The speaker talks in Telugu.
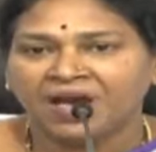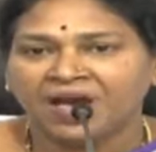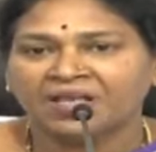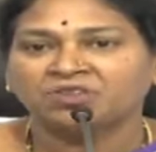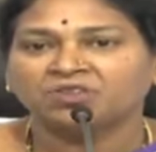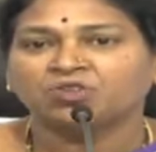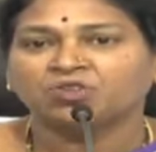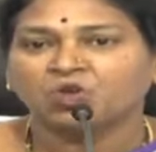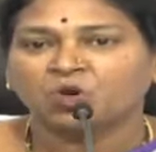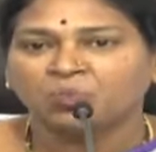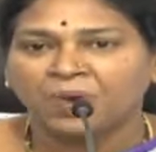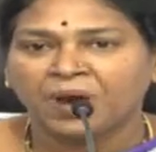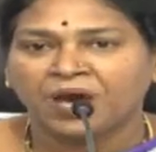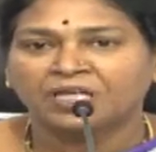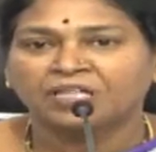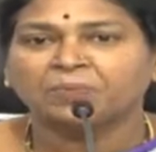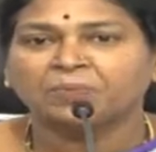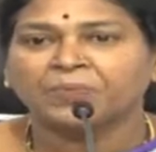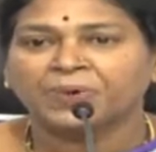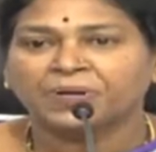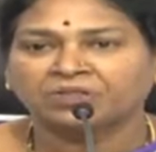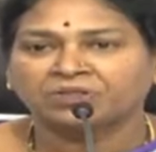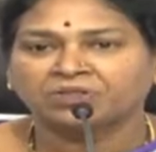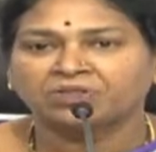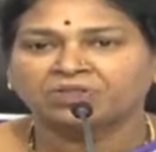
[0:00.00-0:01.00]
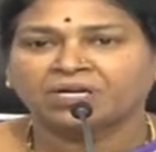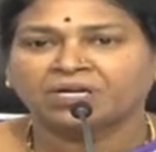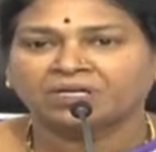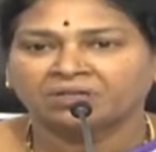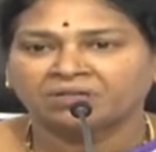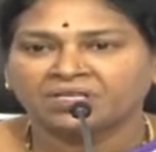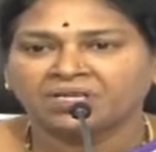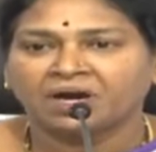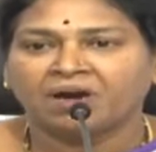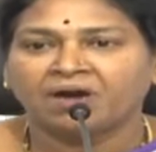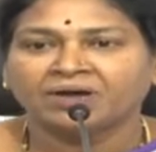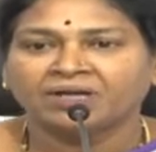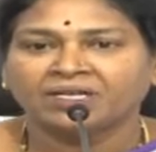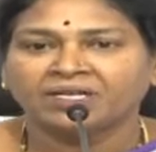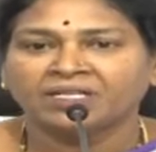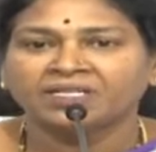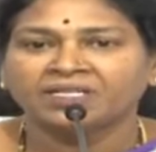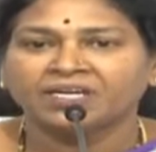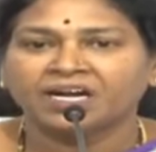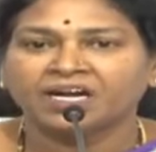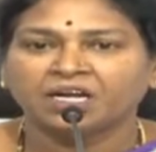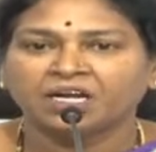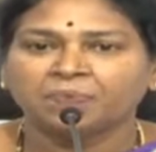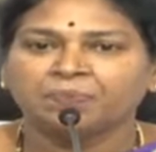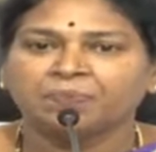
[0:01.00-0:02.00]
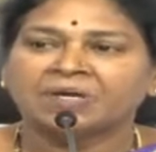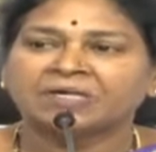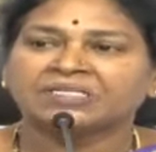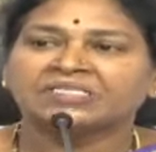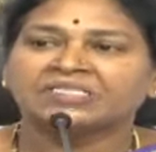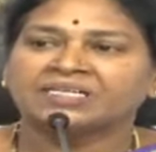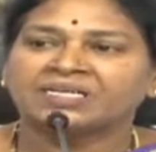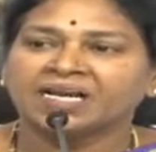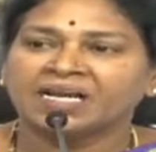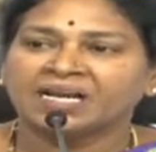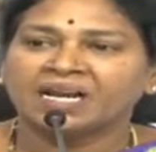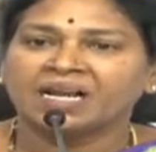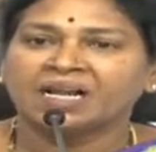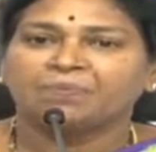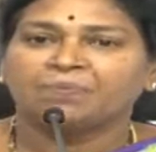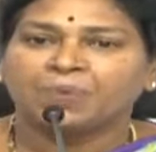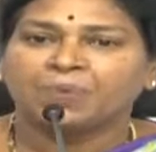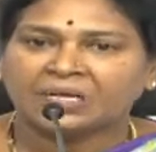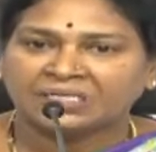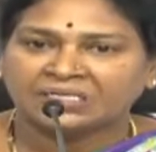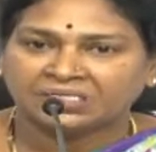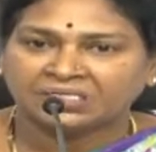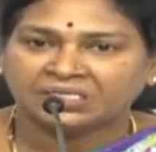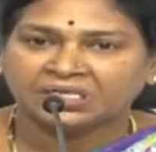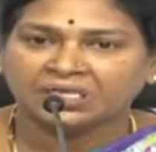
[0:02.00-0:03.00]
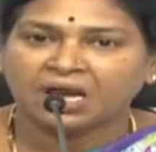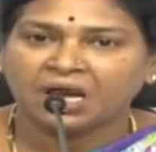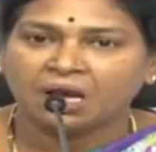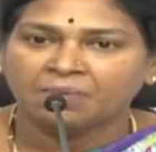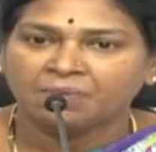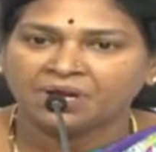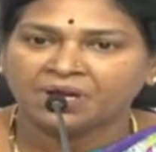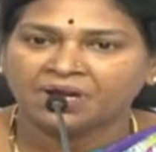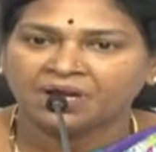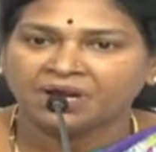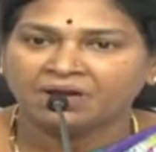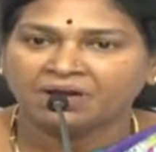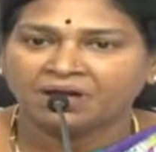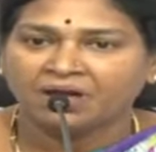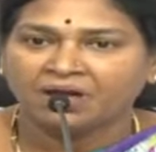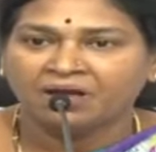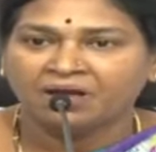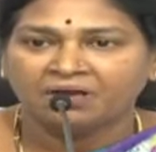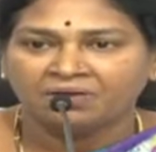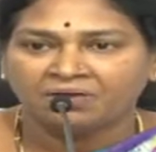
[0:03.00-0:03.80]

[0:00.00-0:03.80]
వ్యాధితో బాధపడుతున్నట్టుంది కాబట్టి ఎందుకంటే పచ్చకర్ల పచ్చకామర్ల